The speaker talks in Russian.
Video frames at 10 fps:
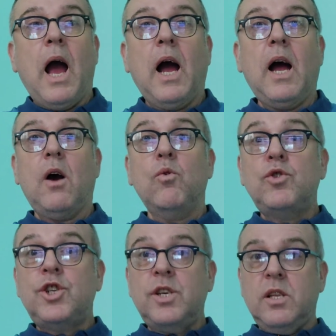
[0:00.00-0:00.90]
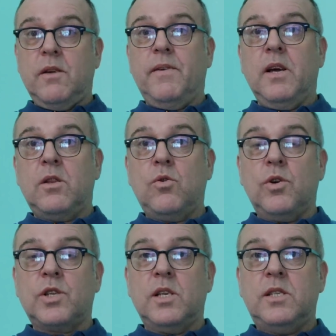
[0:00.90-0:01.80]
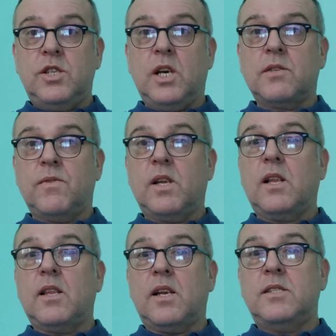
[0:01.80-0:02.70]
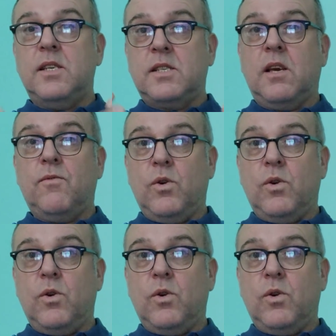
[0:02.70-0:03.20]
А учитывая то, что сейчас вот этот российский